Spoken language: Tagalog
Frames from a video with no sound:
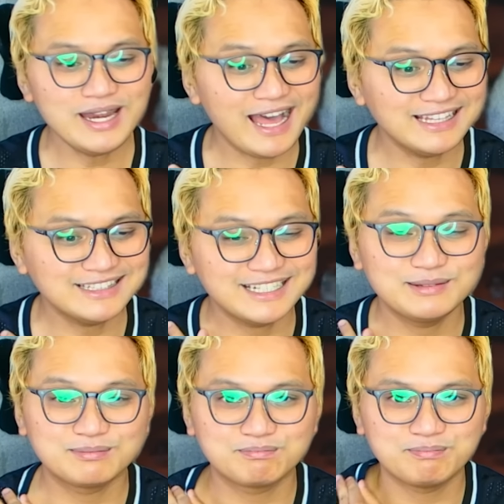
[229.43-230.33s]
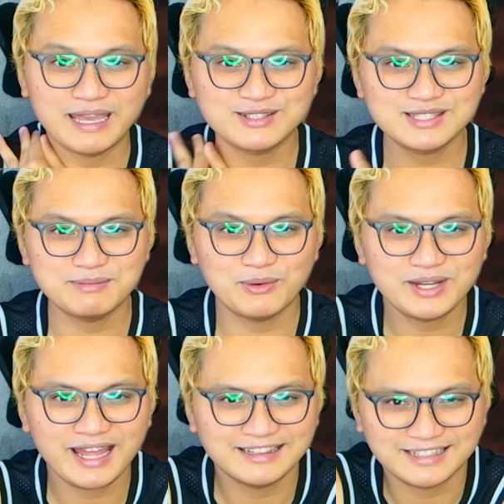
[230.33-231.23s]
100 pesos, di
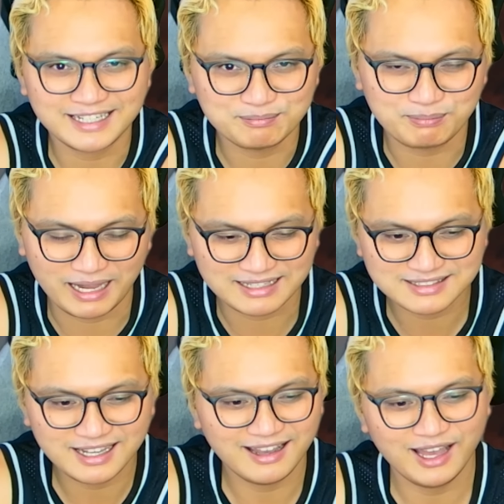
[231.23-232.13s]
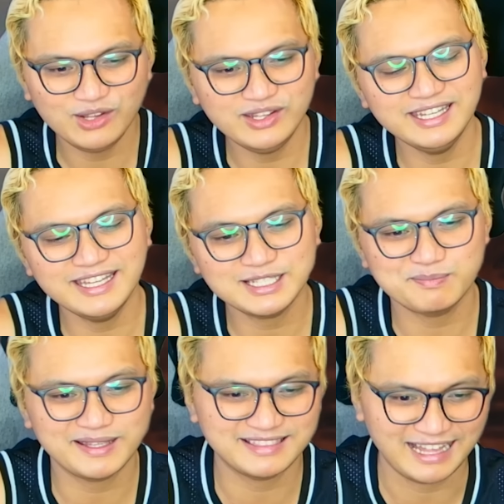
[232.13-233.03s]
ba? 100 plus. Ano yung
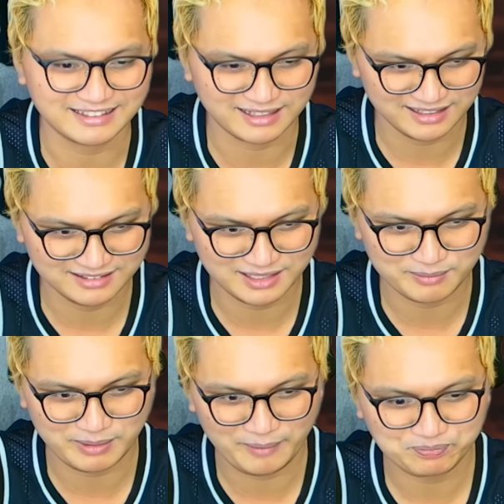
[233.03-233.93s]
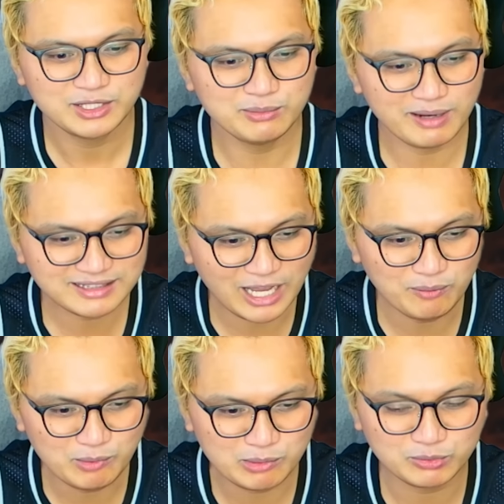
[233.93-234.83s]
expect natin, di ba? Yung mga tao
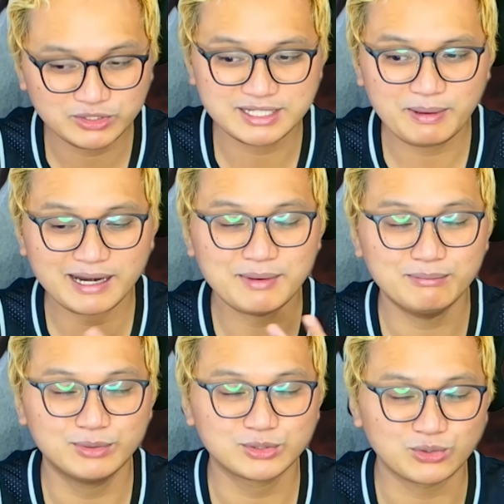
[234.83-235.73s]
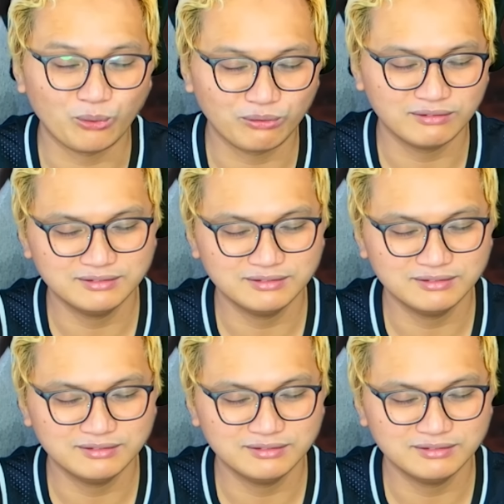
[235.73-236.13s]
pumupunta dyan para mabusog.